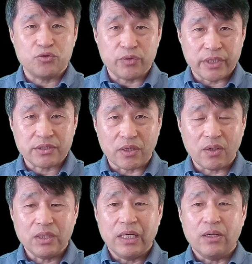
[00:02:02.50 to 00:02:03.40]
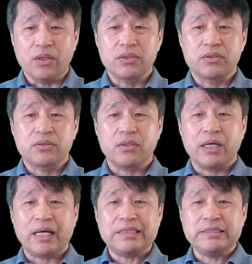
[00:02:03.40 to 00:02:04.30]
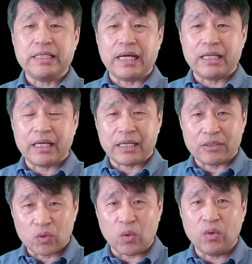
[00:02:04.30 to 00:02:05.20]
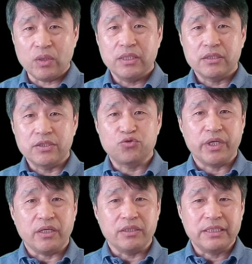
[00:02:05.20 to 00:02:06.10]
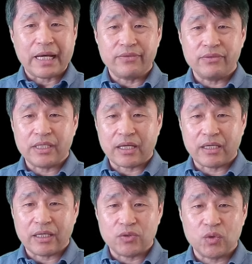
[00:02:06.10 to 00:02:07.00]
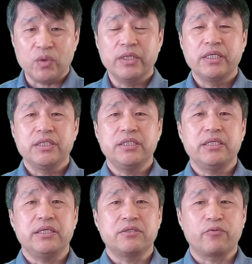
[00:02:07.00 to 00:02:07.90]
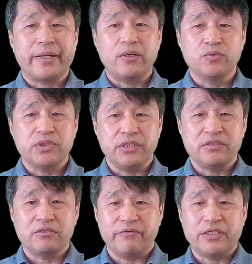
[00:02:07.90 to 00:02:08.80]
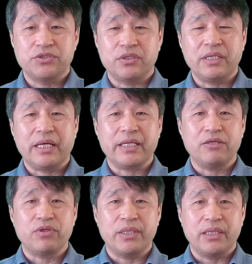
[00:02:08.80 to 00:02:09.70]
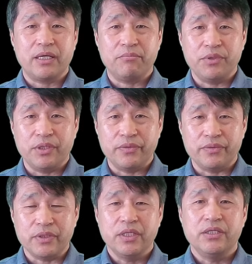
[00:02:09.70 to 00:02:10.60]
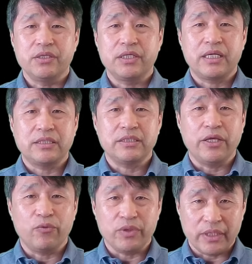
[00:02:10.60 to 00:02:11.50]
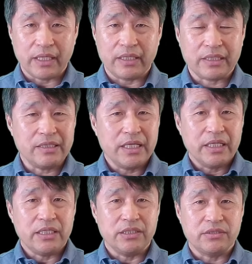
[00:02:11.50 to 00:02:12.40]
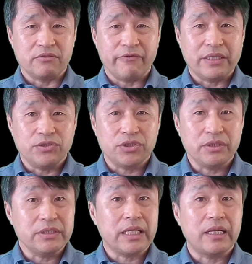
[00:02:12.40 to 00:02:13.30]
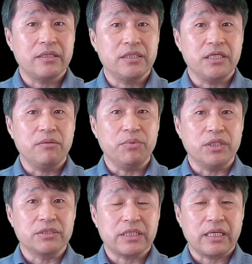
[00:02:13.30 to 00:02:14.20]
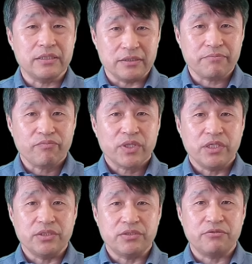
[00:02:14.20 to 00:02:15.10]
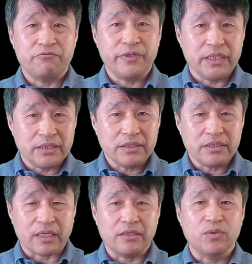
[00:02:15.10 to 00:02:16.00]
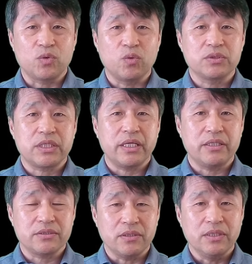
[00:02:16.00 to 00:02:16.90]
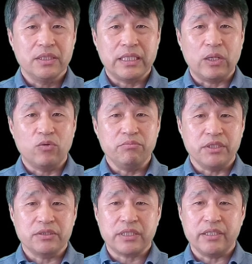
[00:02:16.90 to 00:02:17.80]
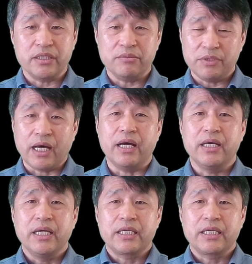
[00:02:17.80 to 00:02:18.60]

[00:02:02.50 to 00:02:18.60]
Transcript: 중에서 어떤 어떠한 나라라도 그 중에 어느 한 나라라도 이 ground intervention을 하게 된다면 여기까지 내용인데 일단 intervention이라는 이 명사는 intervene이라는 동사에서 나온 명사형입니다.